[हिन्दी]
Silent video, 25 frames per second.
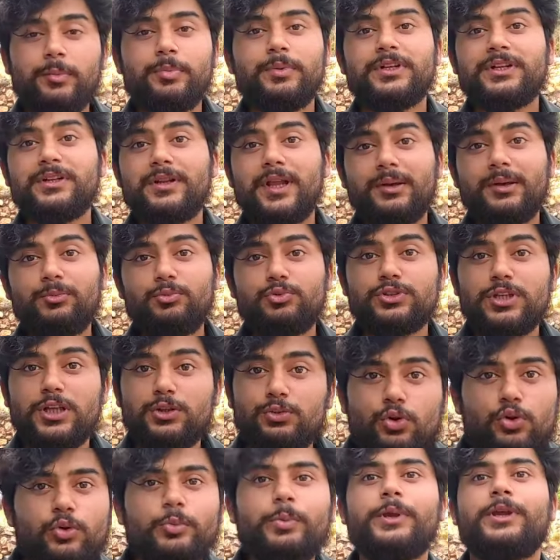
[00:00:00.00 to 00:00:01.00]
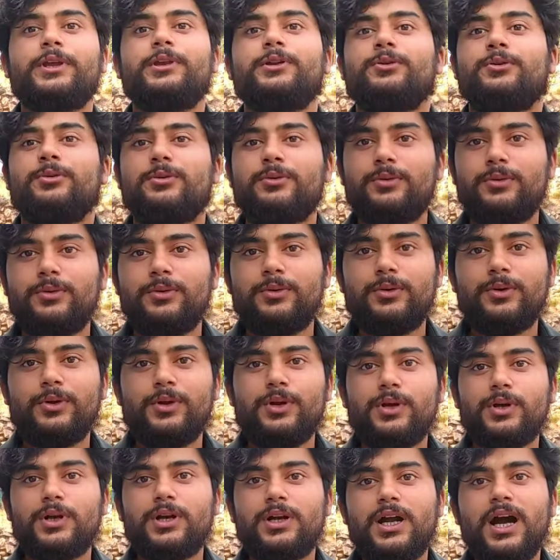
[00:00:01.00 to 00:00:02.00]
में पड़ रहा है भूसा दो रुपए किलो
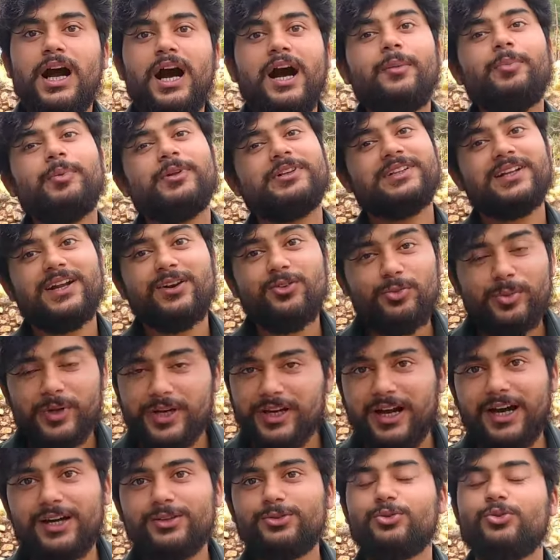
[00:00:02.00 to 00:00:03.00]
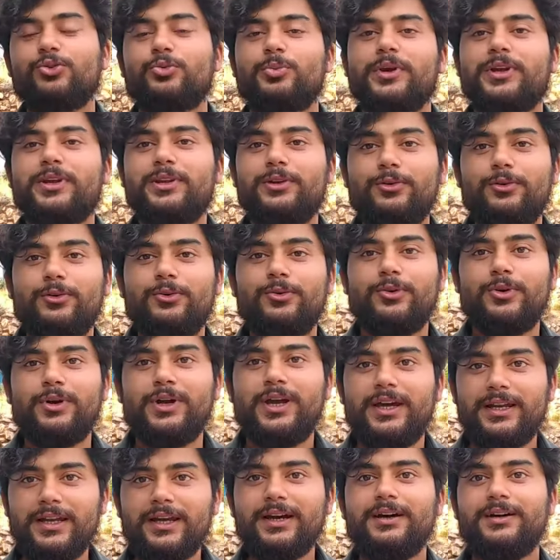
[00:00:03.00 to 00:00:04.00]
अरे कहाँ पंद्रह रुपए कहाँ दो रुपए किलो
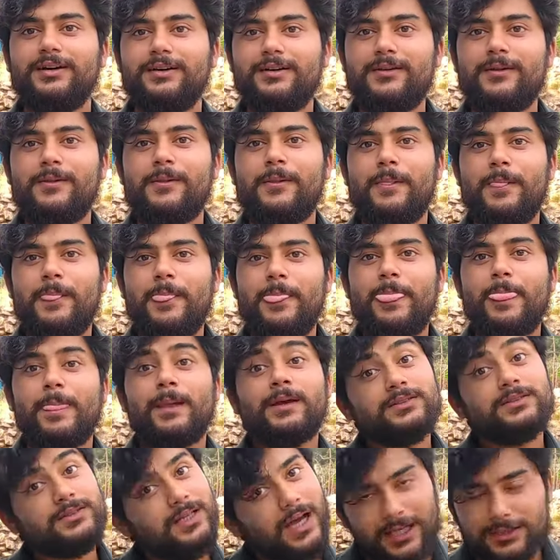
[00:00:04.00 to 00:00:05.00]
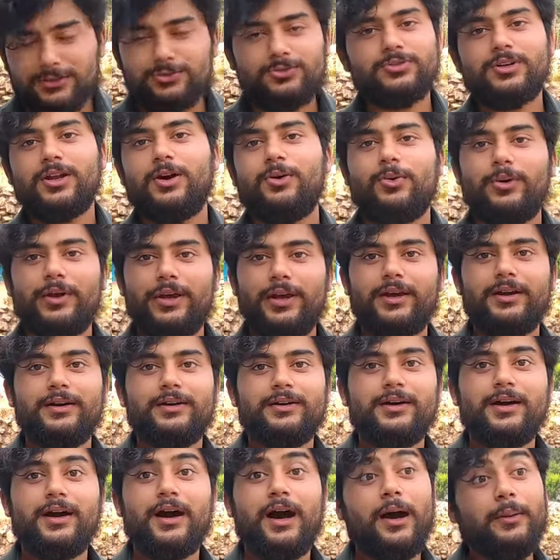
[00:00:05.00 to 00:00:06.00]
ये तो सात गुना हो गया सात गुना हो गया
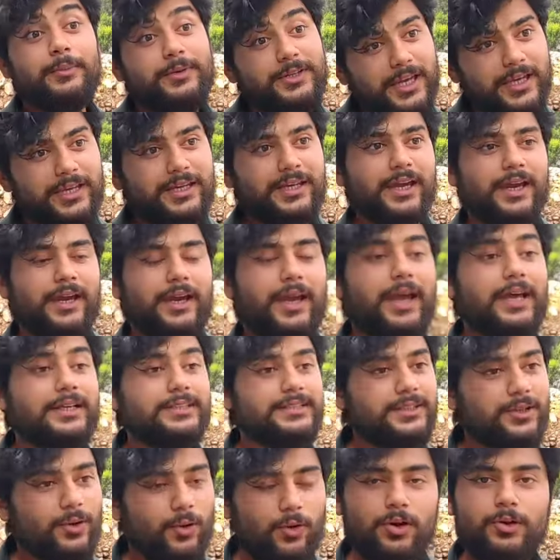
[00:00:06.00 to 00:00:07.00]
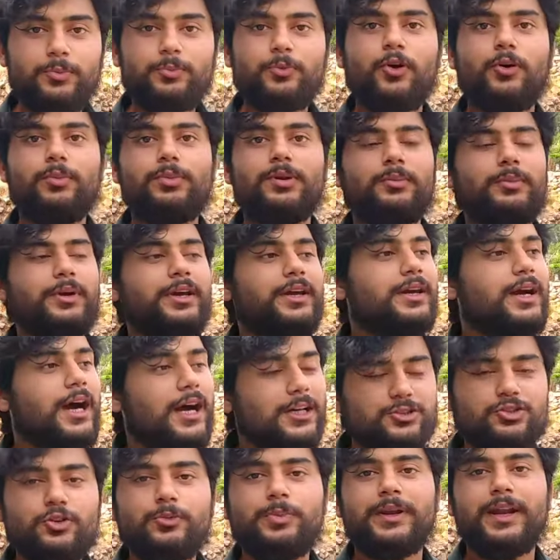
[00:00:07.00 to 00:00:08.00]
हम्म। अब यही है ऐसी और प्रॉब्लम है
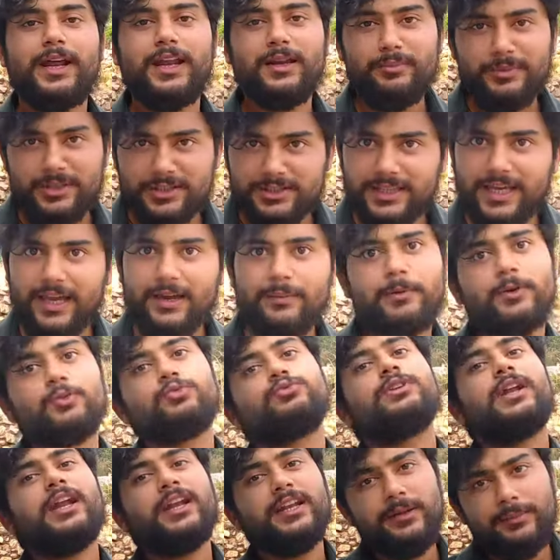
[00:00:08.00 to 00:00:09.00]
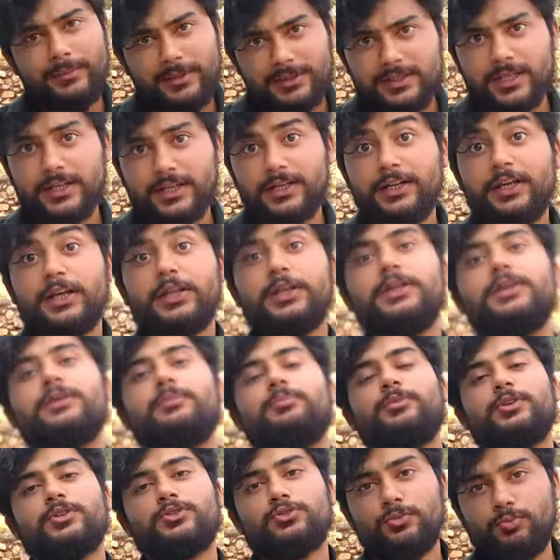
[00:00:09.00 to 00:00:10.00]
गाजियो आल मिलता है पर उतना नहीं मिलता डेयरी
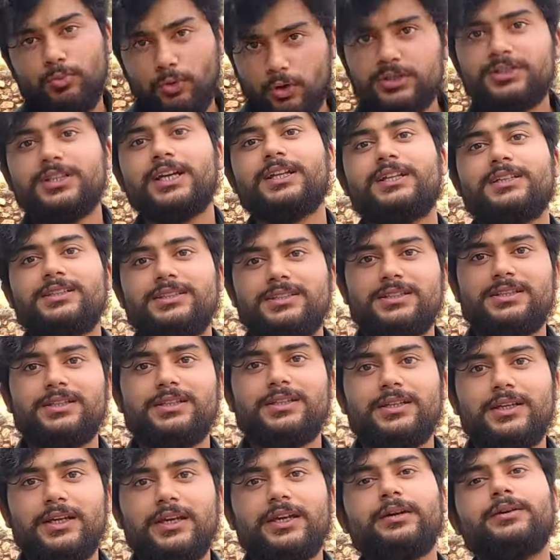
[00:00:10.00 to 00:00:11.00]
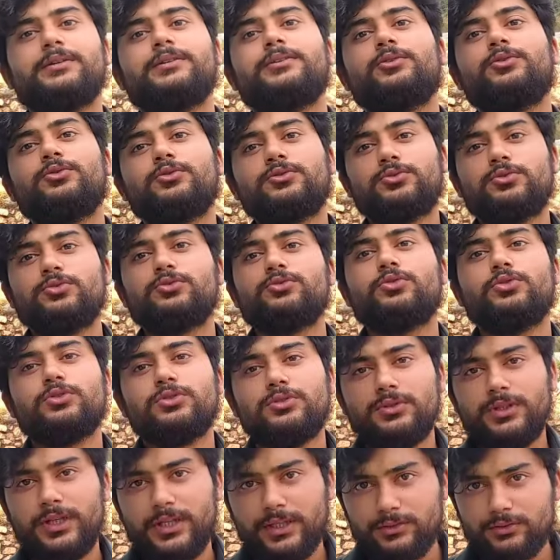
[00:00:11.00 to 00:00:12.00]
में तो बहुत ज्यादा चाहिए हम्म, एक लुक तो दो
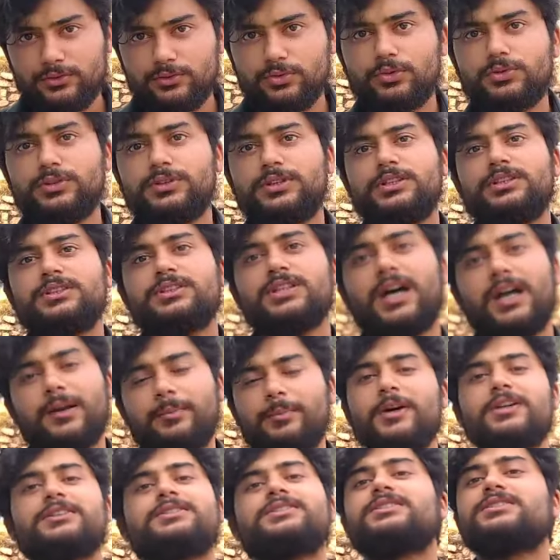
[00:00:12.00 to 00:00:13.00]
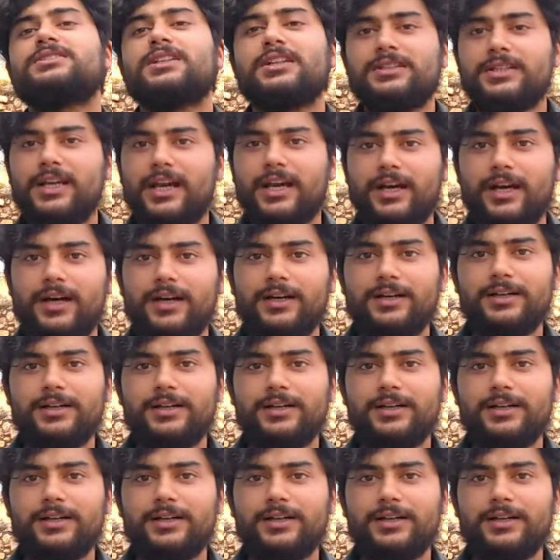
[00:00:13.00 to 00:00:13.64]
एक दो तीन चार पाँच दिन चल जाएगा